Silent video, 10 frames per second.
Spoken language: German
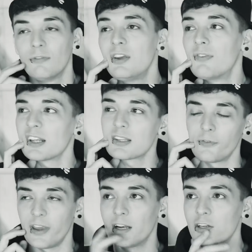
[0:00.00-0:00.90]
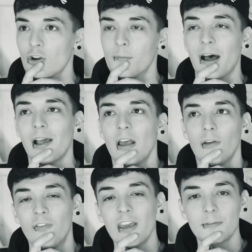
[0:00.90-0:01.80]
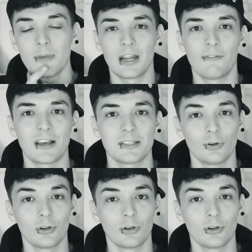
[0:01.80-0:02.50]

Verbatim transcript: wie war das auf Englisch nochmal, fehlt mir da was